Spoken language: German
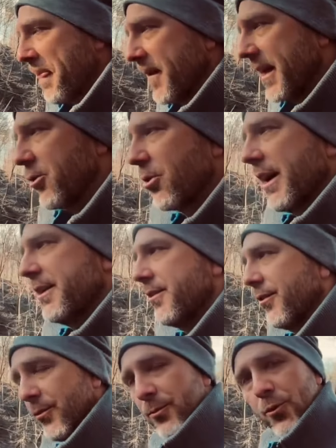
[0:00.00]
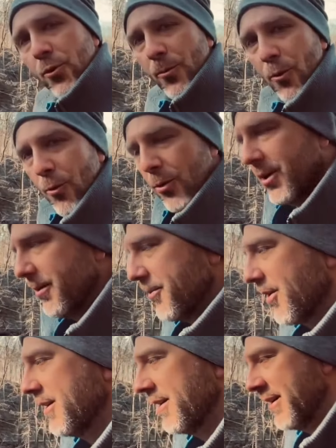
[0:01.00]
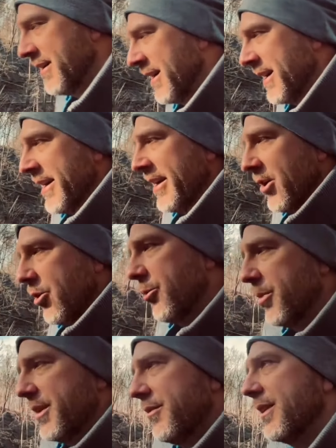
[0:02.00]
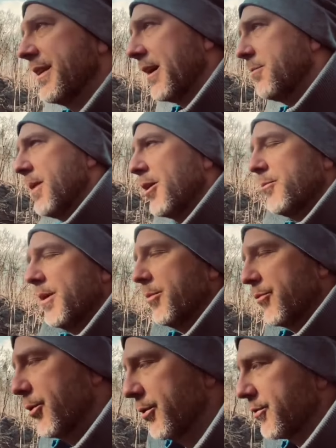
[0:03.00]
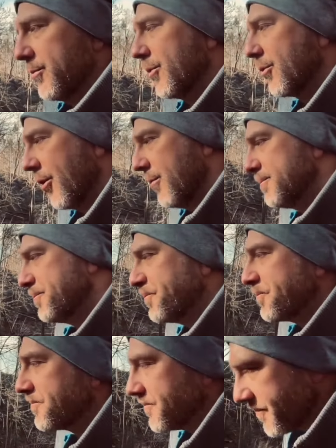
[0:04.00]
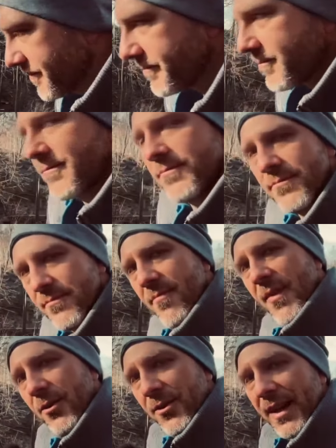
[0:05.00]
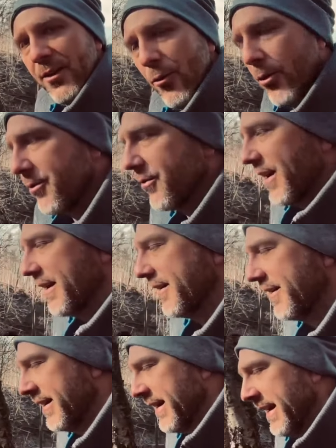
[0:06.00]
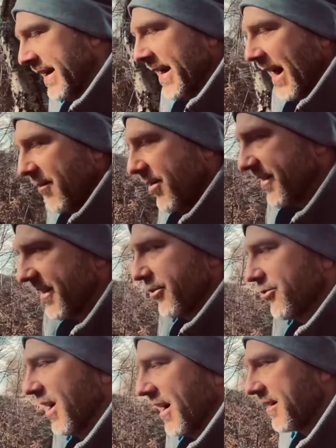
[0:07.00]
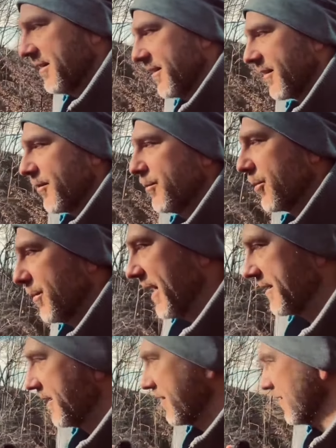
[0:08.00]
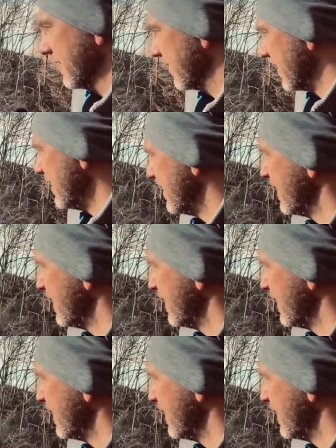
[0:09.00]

die ja noch gar nicht die Symptome hochgibt, über die wir dann mehr und mehr Befürchtungen bekommen und dann irgendwann einfach sehr stark in dieser Symptomatik sind.